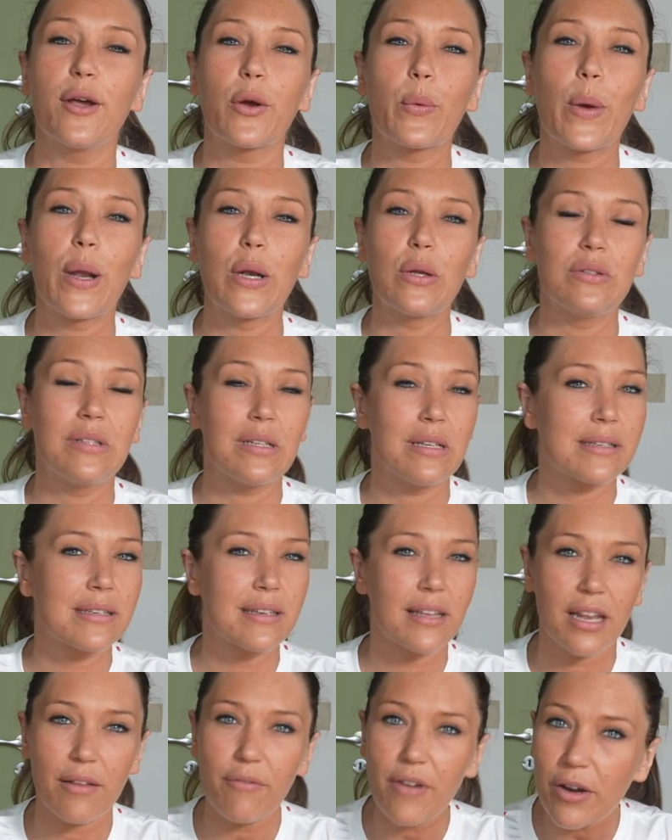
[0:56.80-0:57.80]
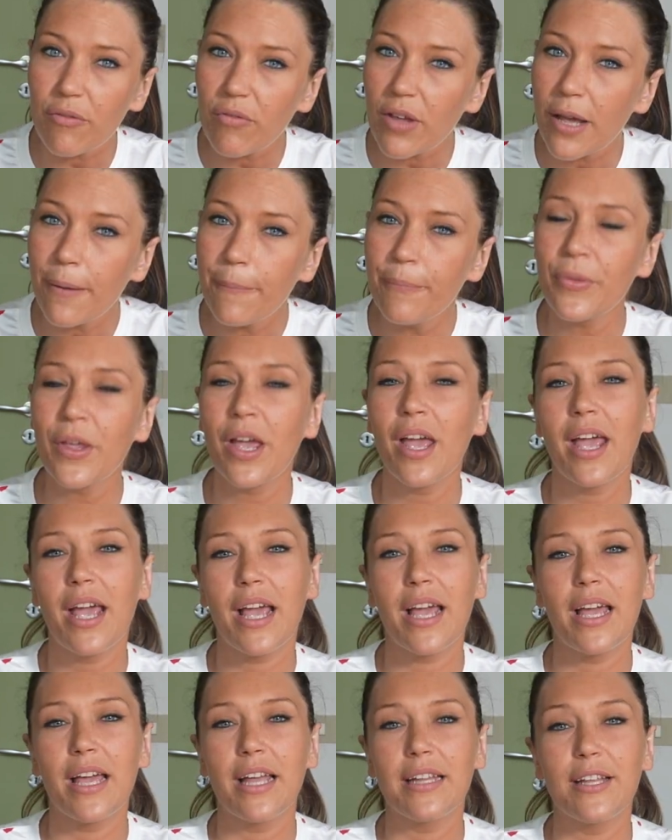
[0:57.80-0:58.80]
è quello di iscrivervi
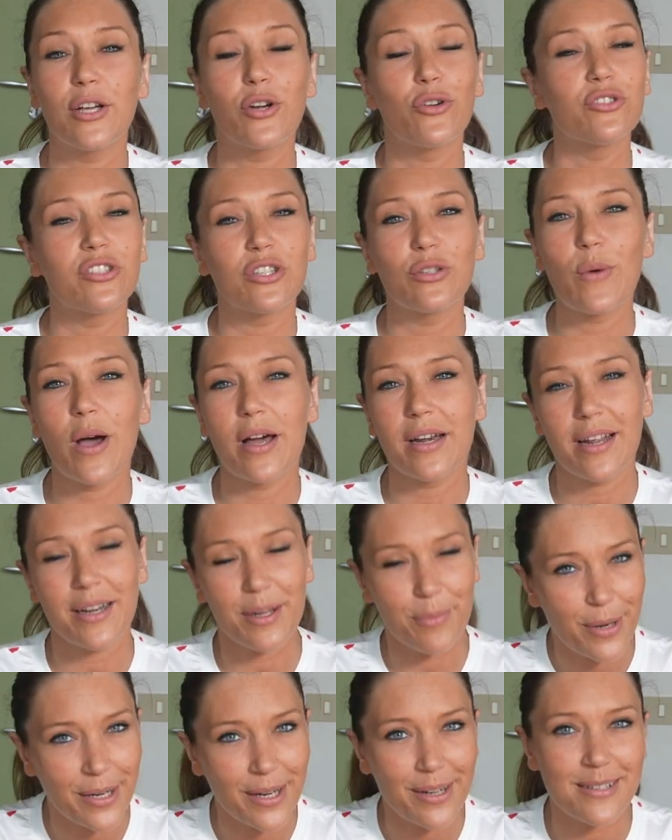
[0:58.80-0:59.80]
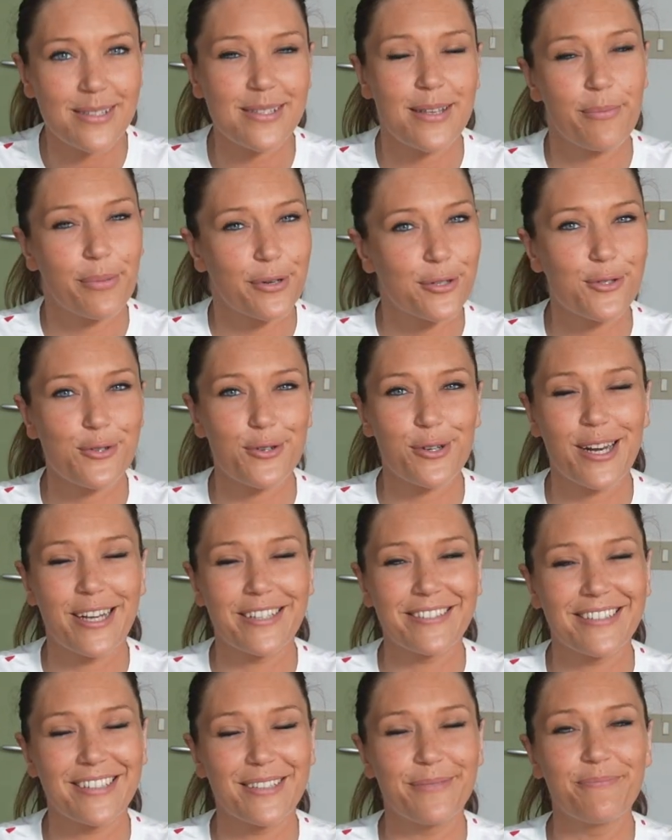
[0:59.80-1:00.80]
e di continuare a rimanere sempre
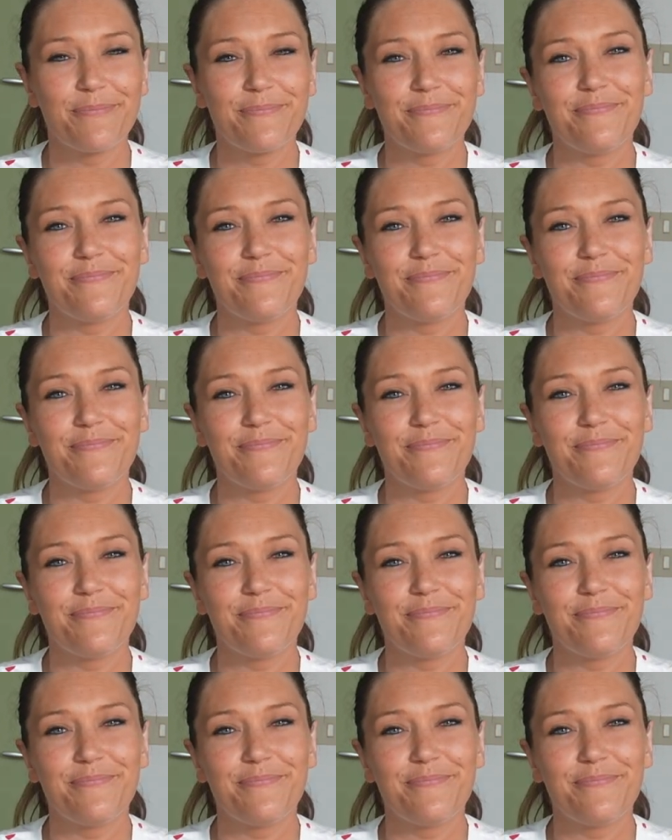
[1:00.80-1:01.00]
aggiornati.